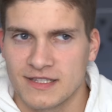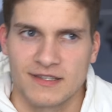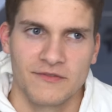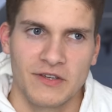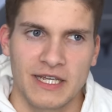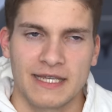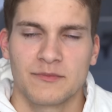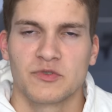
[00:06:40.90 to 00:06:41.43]
jetzt
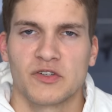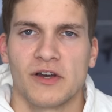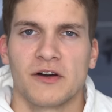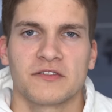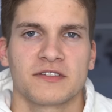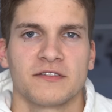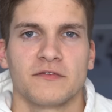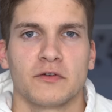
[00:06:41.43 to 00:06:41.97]
haben wir eben schon
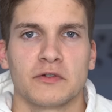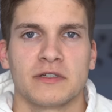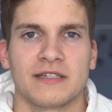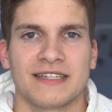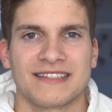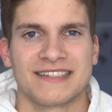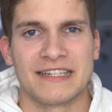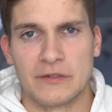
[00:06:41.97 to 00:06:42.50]

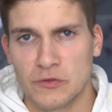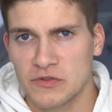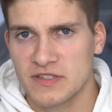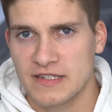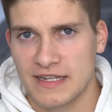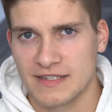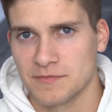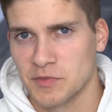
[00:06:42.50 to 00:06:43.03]
herausgefunden, dass die
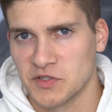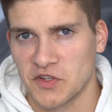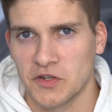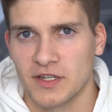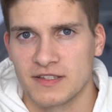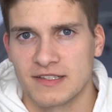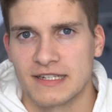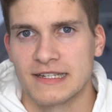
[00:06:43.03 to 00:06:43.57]
Nutzlast
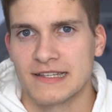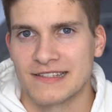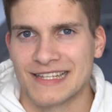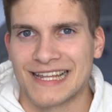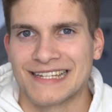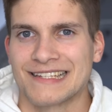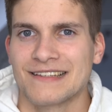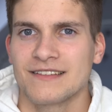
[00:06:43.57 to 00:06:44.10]
besonders
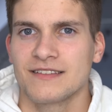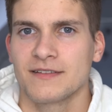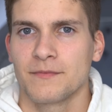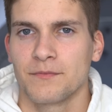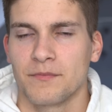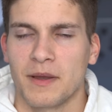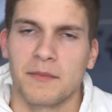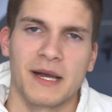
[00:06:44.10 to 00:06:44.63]
interessant ist
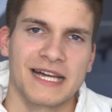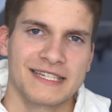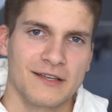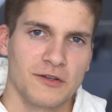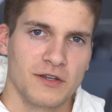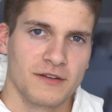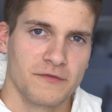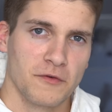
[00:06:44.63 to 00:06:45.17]
beim
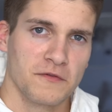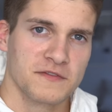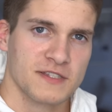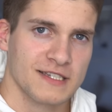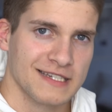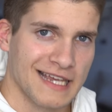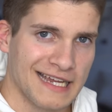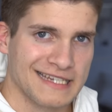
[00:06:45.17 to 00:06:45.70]

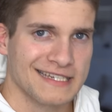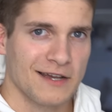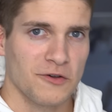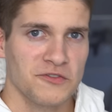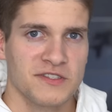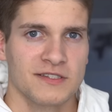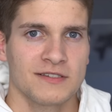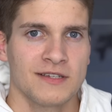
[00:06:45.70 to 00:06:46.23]

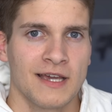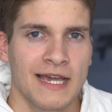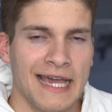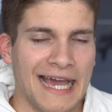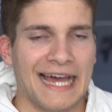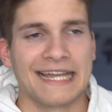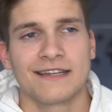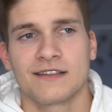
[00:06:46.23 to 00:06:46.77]
A350-1000,
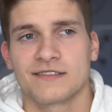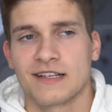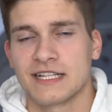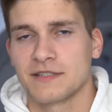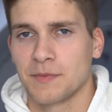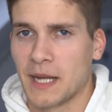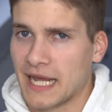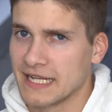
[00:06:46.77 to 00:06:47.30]
anders
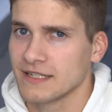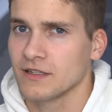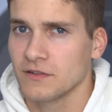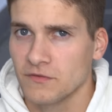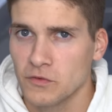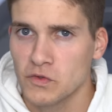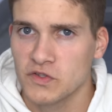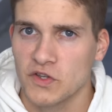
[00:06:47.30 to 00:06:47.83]
als bei
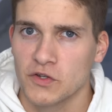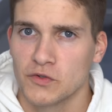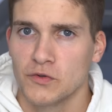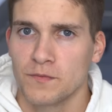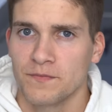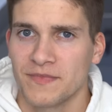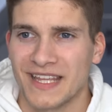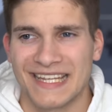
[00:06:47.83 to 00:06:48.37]
anderen
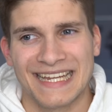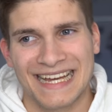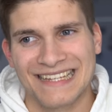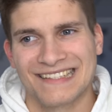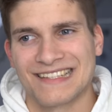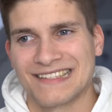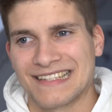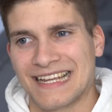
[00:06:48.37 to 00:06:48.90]
Flugzeugtypen, denn da
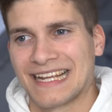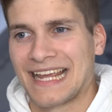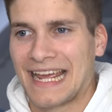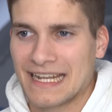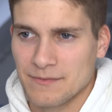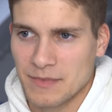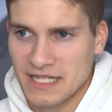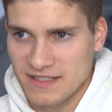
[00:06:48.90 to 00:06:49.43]
ist es ja
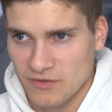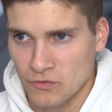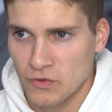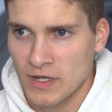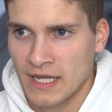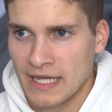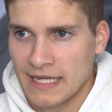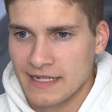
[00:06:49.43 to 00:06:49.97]
gerne mal
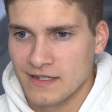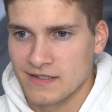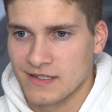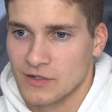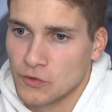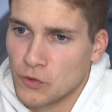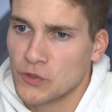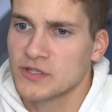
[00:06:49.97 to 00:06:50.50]
so, dass
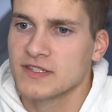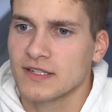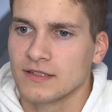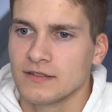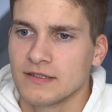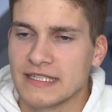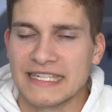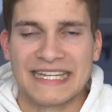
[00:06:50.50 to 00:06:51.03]
die
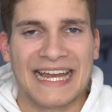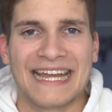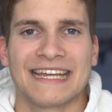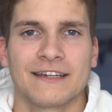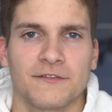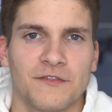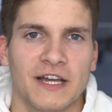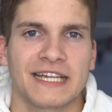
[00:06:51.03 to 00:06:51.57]
kürzere, die
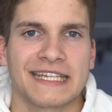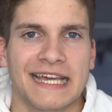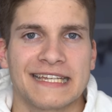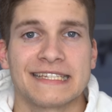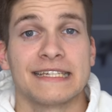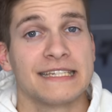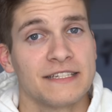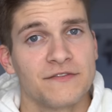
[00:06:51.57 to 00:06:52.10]
kleinere
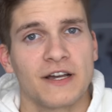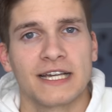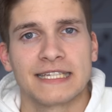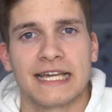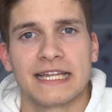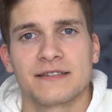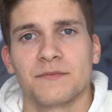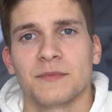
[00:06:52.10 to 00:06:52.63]
Variante die
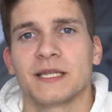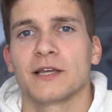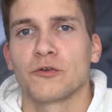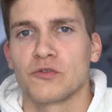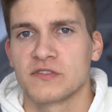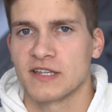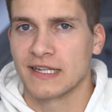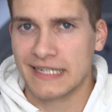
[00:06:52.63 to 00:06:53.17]
Variante mit der
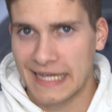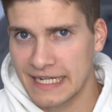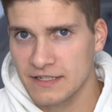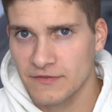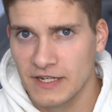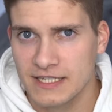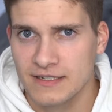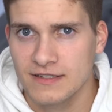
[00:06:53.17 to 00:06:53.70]
größeren
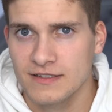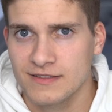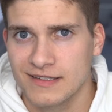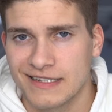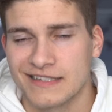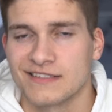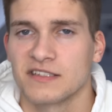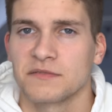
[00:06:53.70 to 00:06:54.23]
Reichweite
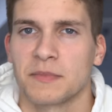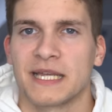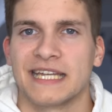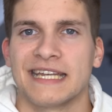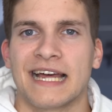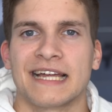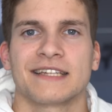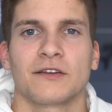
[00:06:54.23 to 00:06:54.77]
ist. Das ist bei
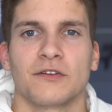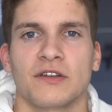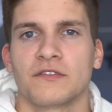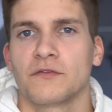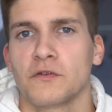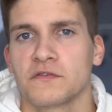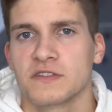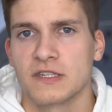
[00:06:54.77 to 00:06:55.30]
den
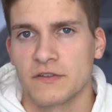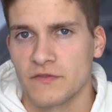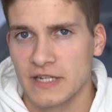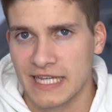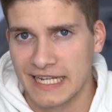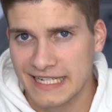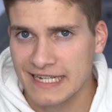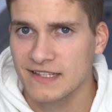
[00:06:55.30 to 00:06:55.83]

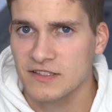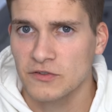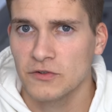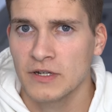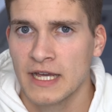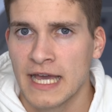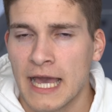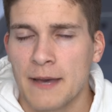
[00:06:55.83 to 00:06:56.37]
A350-Fliegern nicht
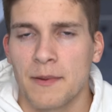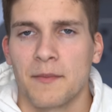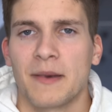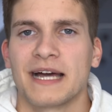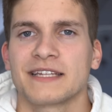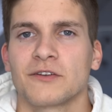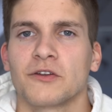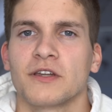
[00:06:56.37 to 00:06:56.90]
so. Beim
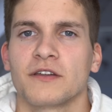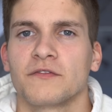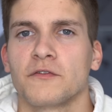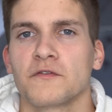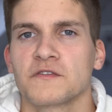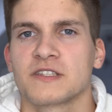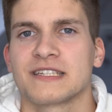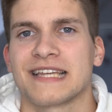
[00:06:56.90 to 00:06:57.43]

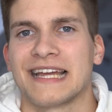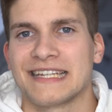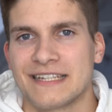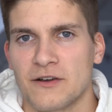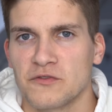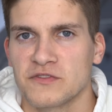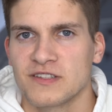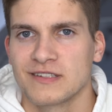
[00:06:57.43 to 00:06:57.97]

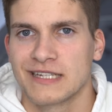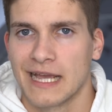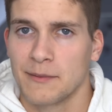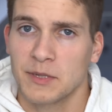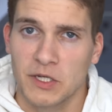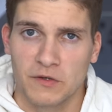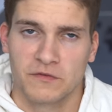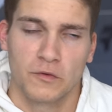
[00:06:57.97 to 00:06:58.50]
A350-1000 kann
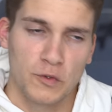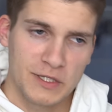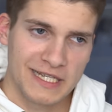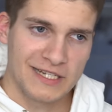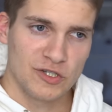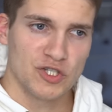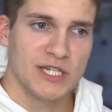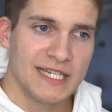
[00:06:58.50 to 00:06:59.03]
man aufgrund der
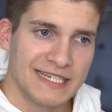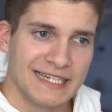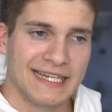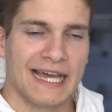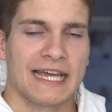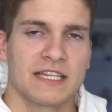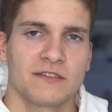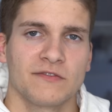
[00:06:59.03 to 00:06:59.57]
gestiegenen
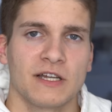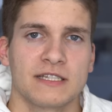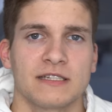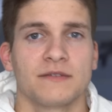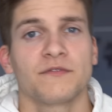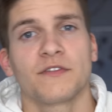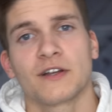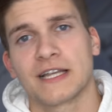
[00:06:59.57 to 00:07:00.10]
Reichweite
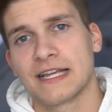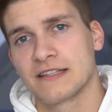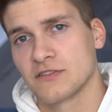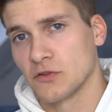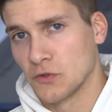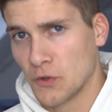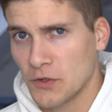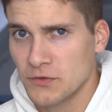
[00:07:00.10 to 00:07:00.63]
im Vergleich
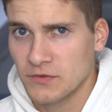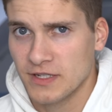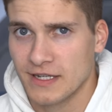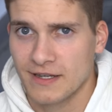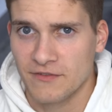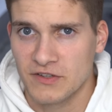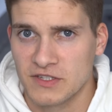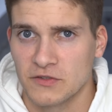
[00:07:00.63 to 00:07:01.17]
zur
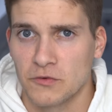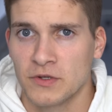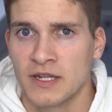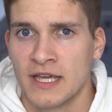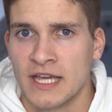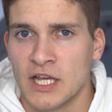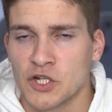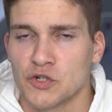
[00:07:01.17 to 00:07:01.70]
900er-Version
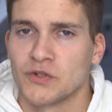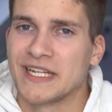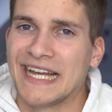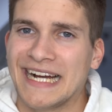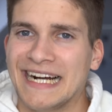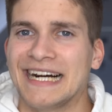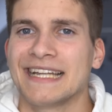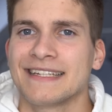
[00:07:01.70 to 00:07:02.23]
schon
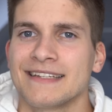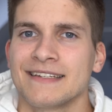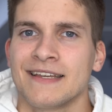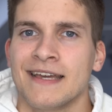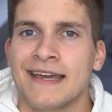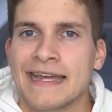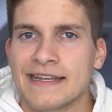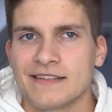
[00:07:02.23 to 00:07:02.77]
erahnen,
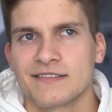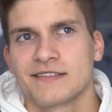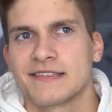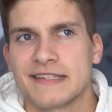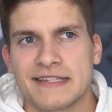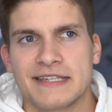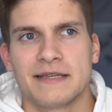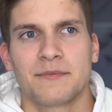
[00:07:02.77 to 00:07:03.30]
dass es
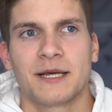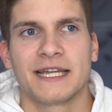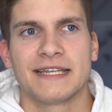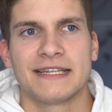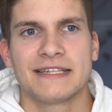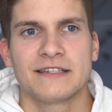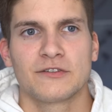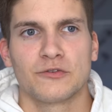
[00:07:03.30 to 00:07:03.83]
sich hierbei
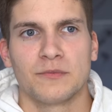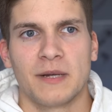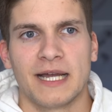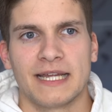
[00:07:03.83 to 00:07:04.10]
nicht um